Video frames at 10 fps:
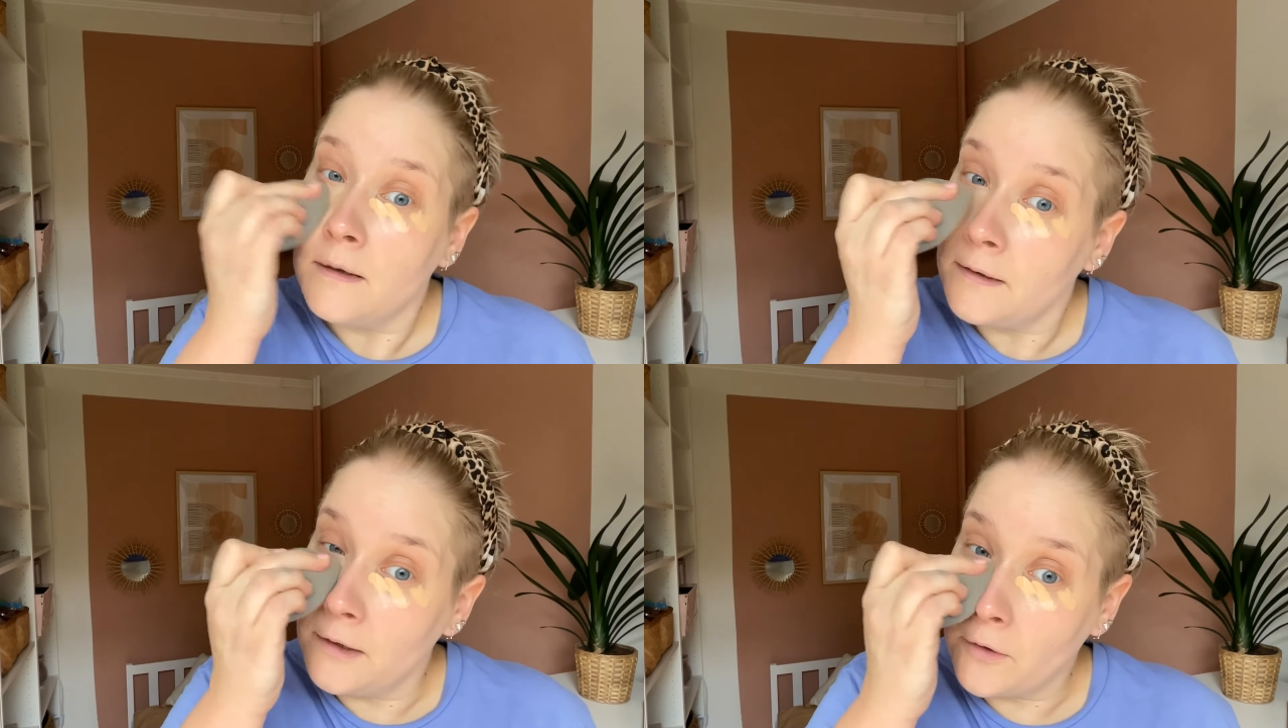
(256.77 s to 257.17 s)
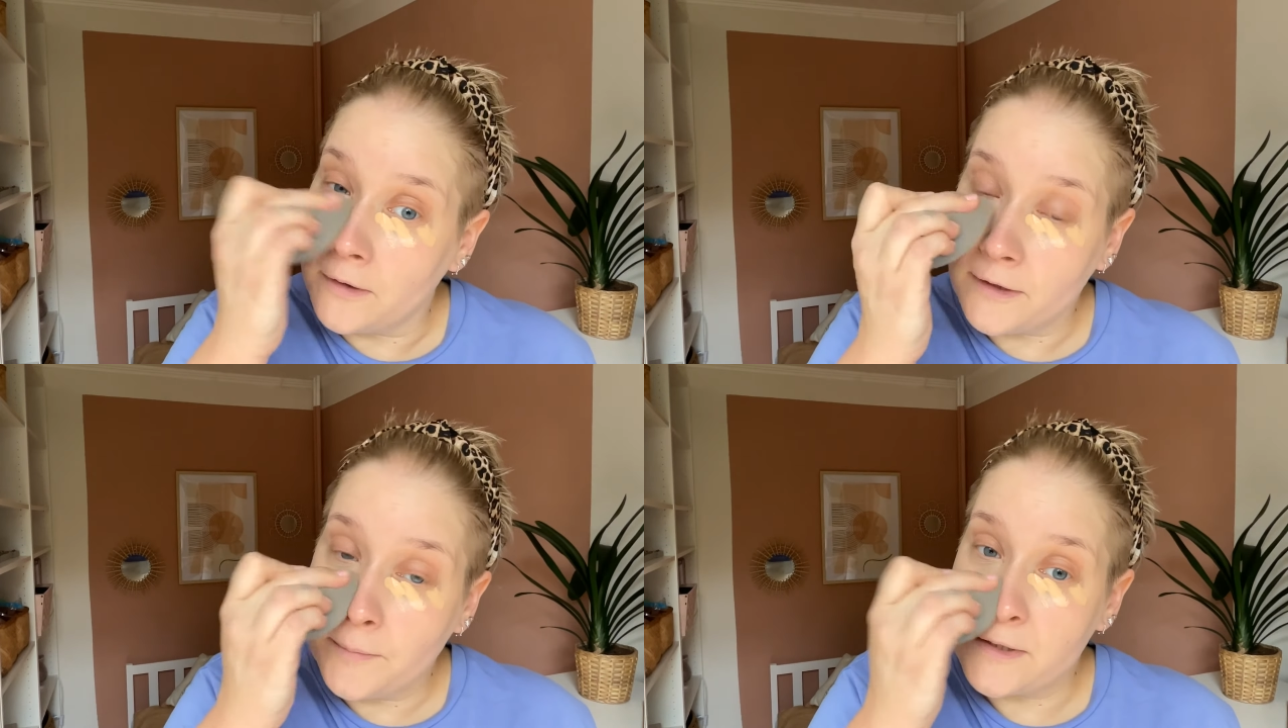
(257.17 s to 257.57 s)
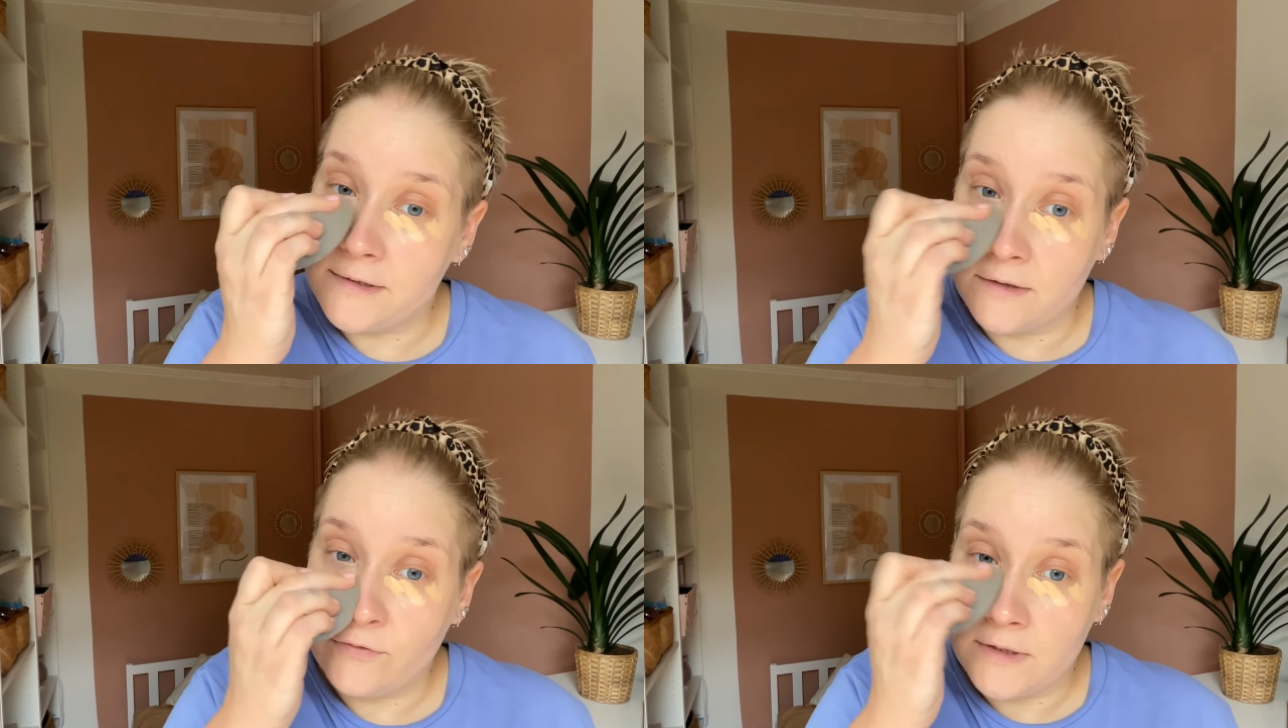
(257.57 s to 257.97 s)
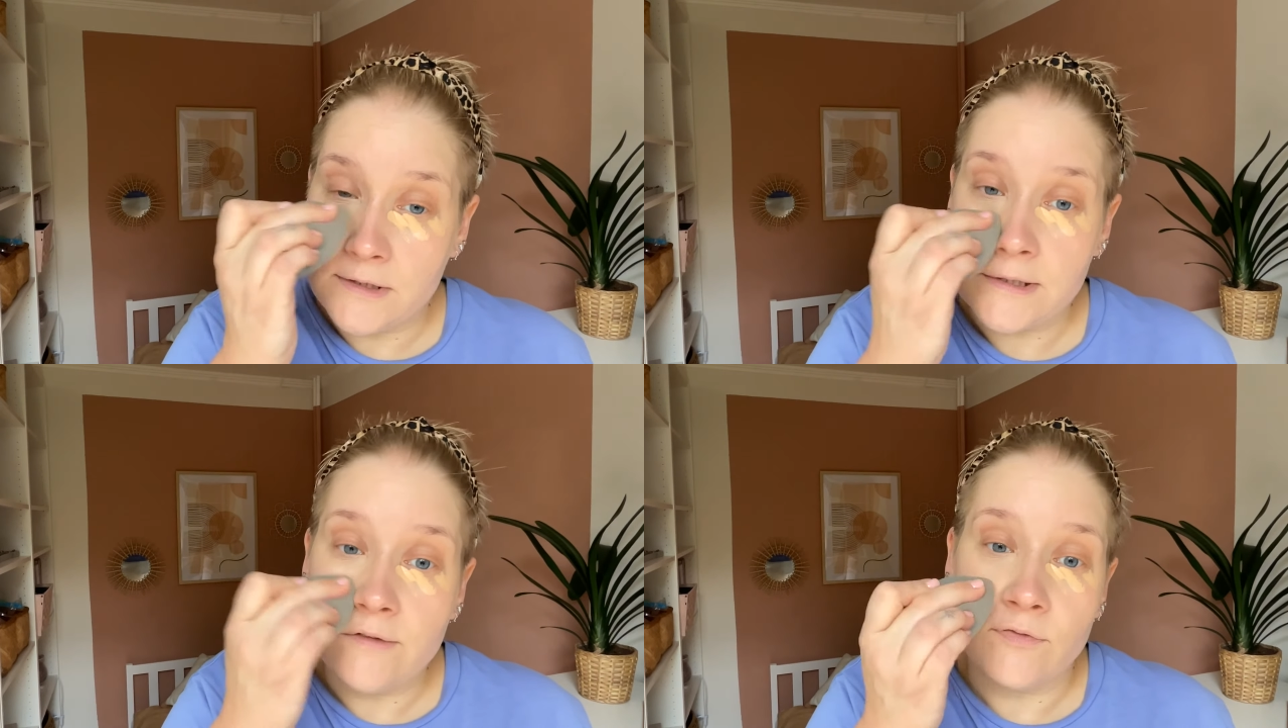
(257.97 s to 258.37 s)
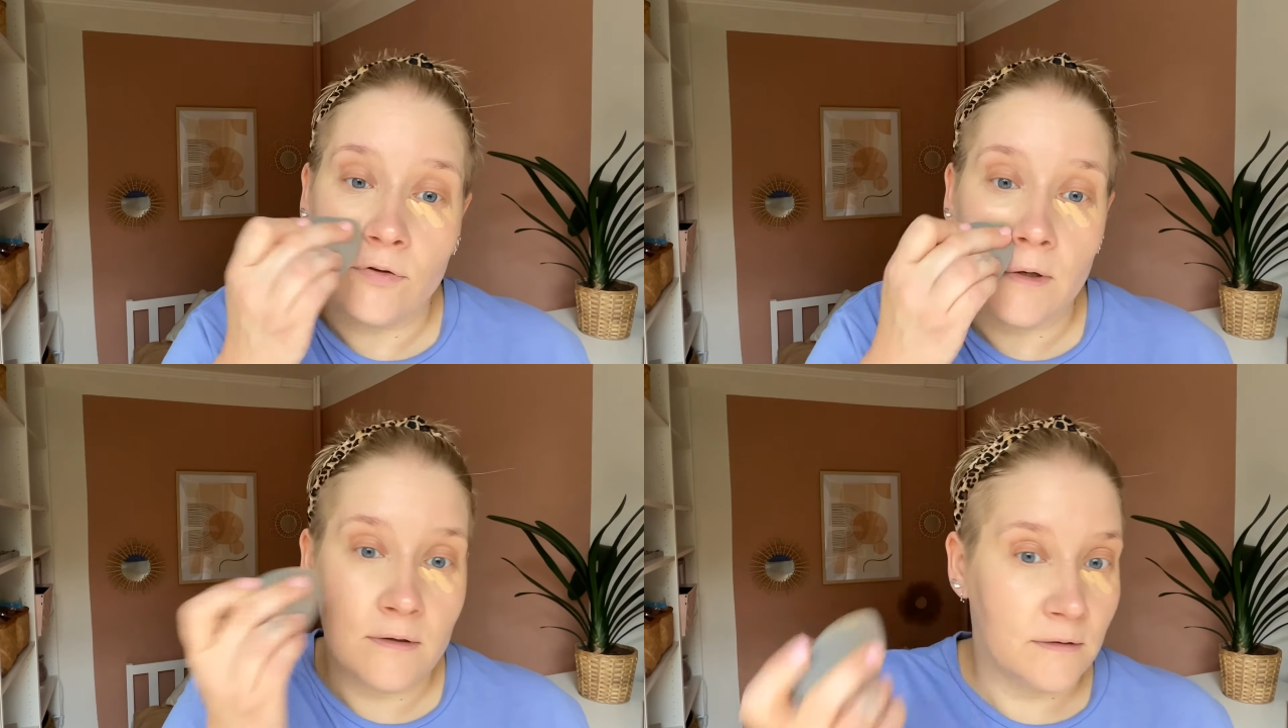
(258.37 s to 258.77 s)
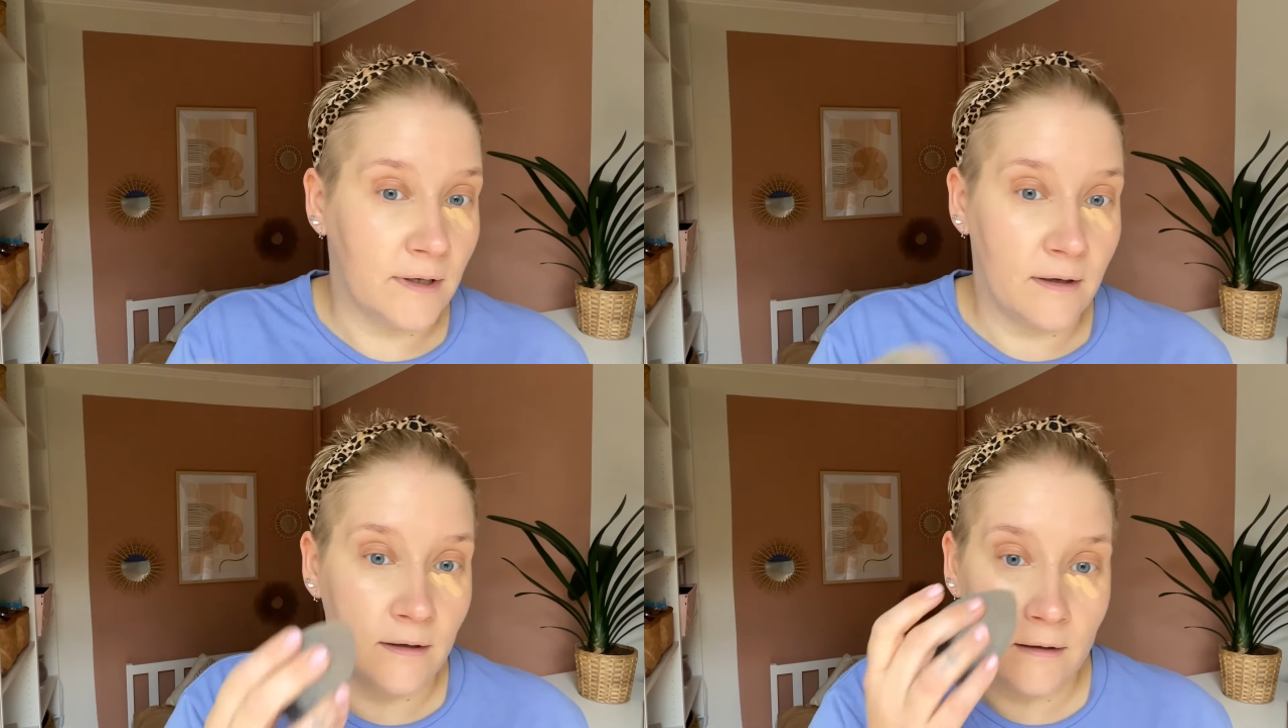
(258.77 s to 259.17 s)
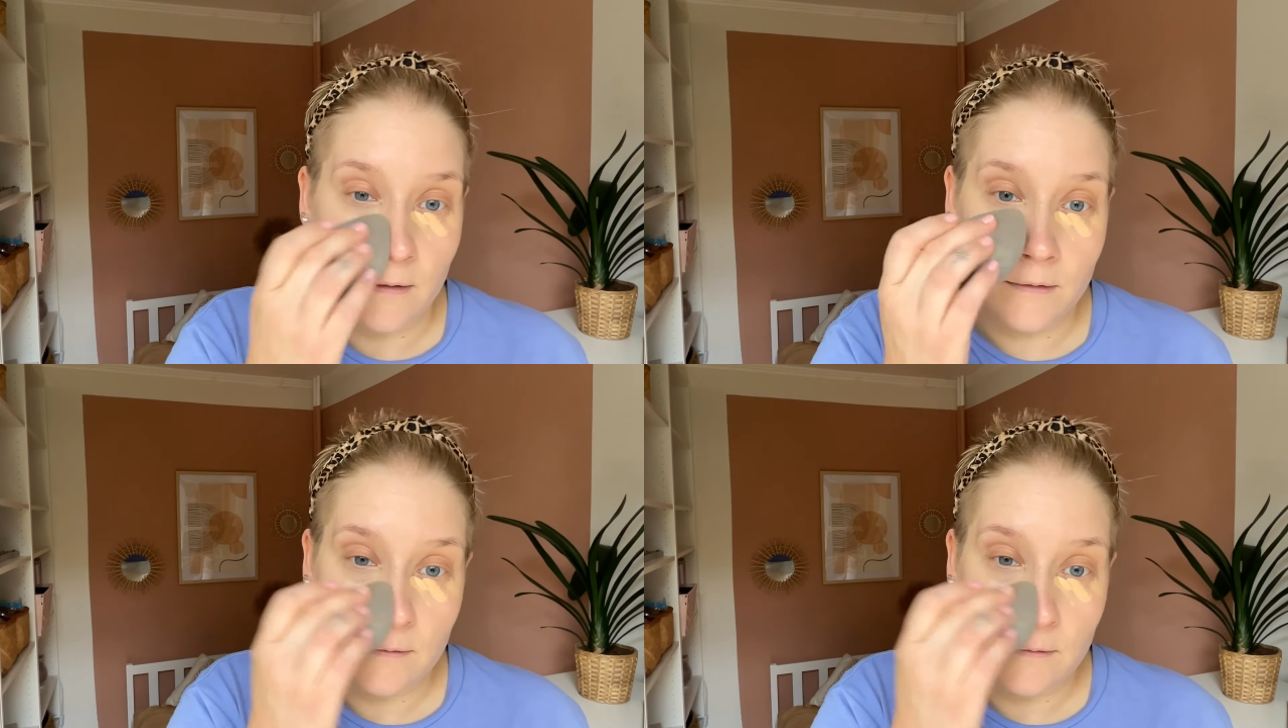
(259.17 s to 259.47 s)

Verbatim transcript: Ihr könnt damit definitiv äh,